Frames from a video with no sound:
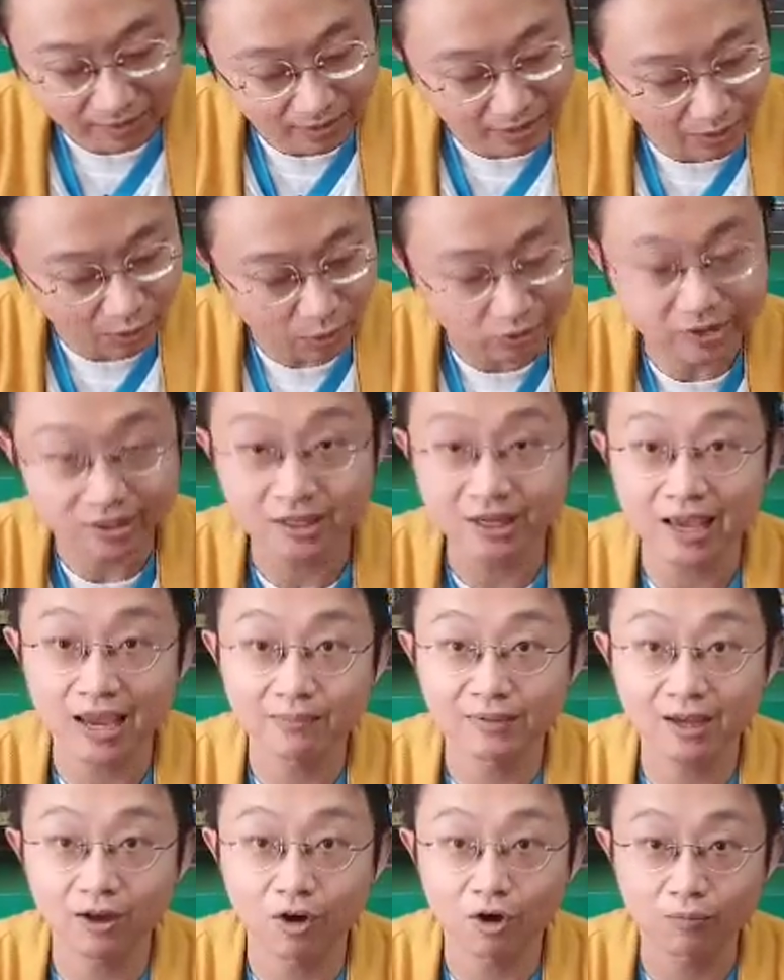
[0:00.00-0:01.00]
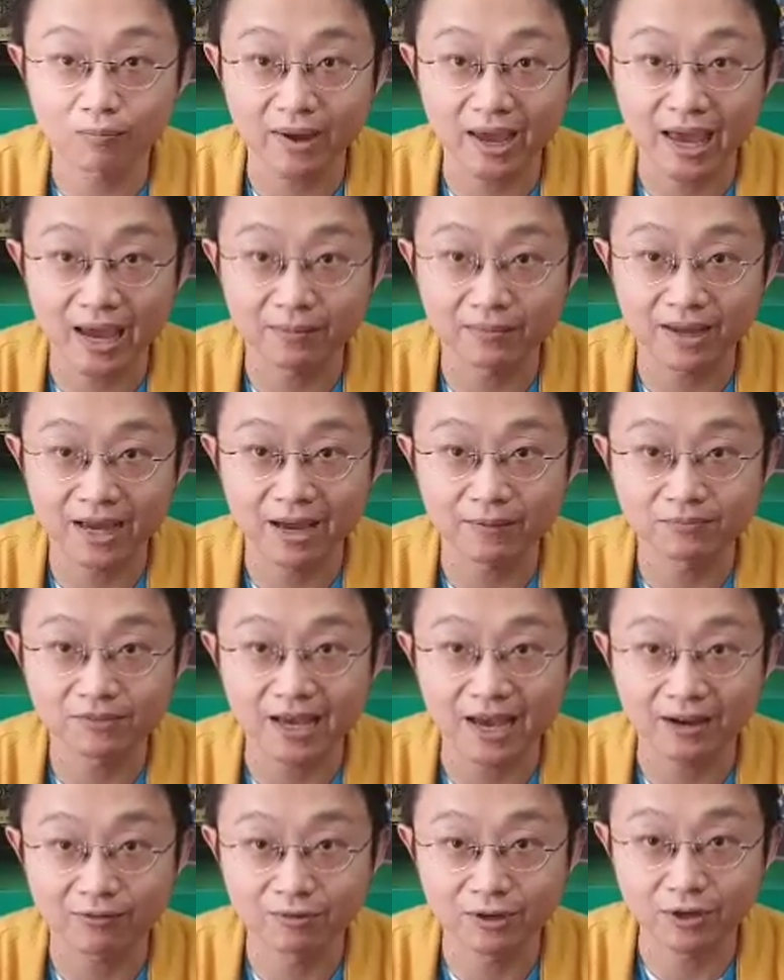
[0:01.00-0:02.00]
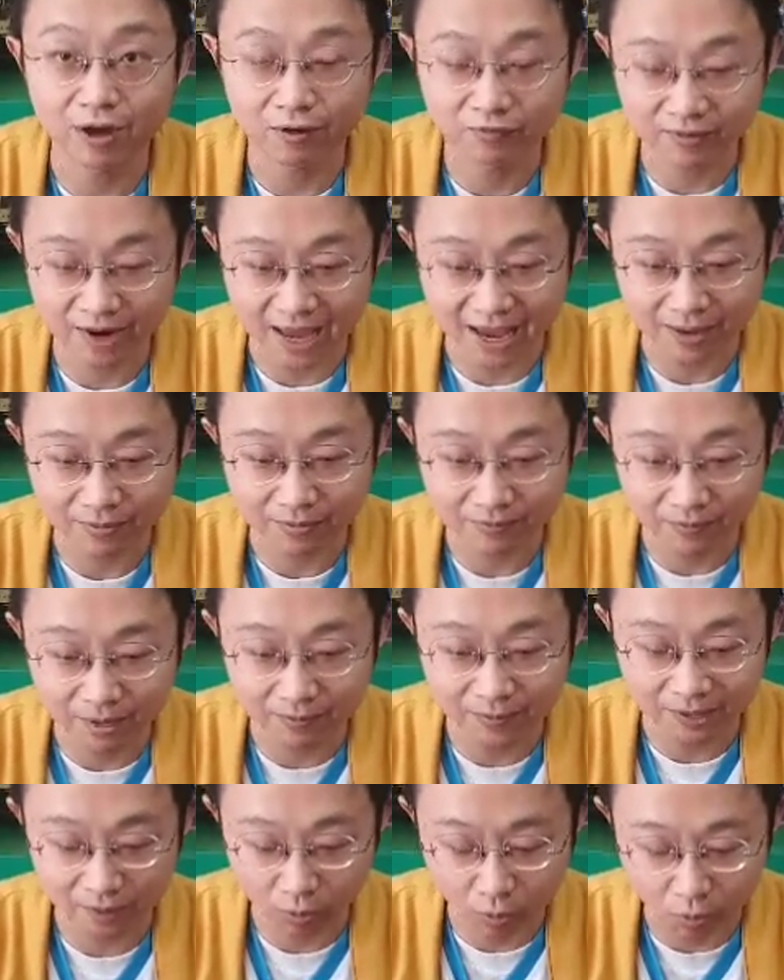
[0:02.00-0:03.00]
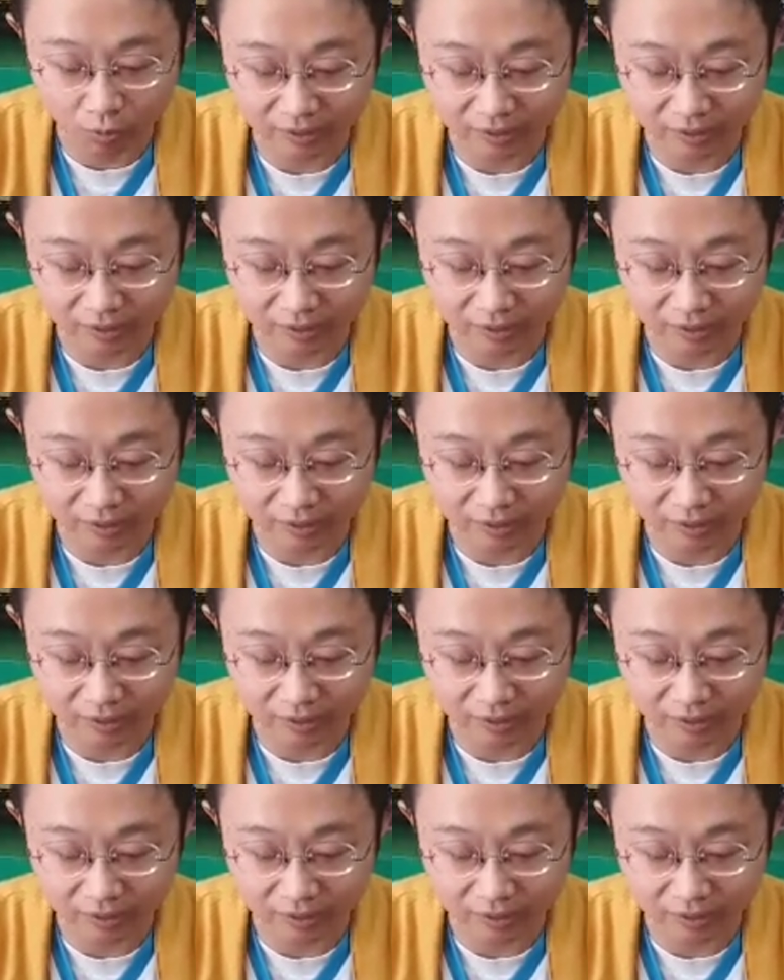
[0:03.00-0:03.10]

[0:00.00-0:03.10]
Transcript: The Coaching Game ได้ออกแบบนะครับ จาก View of l i ์ e มาเป็น